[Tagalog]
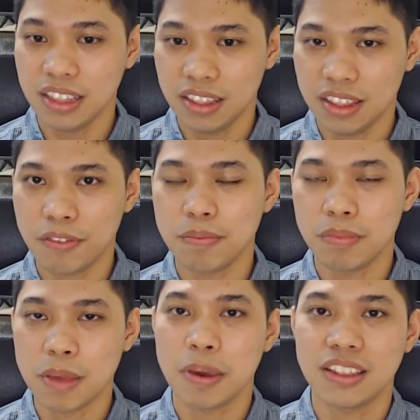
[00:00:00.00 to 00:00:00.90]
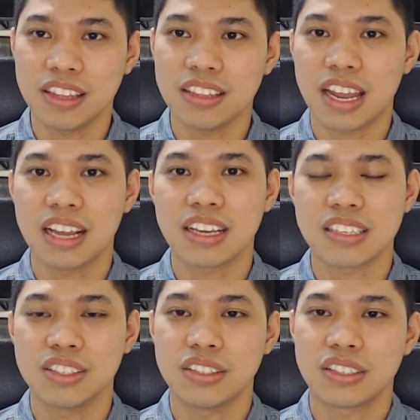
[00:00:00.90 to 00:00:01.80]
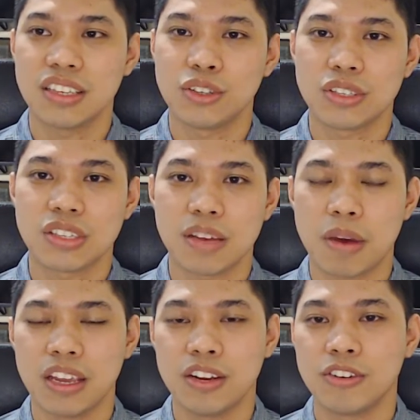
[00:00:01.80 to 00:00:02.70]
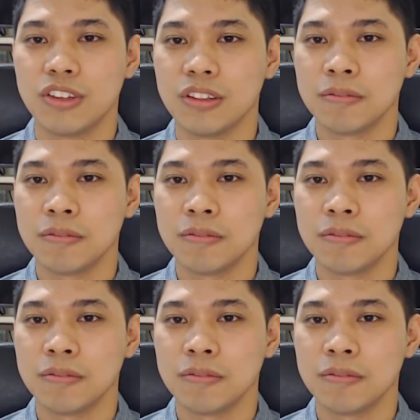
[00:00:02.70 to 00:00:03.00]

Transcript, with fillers: de- dependent talaga sa sa Diyos, sa Panginoon.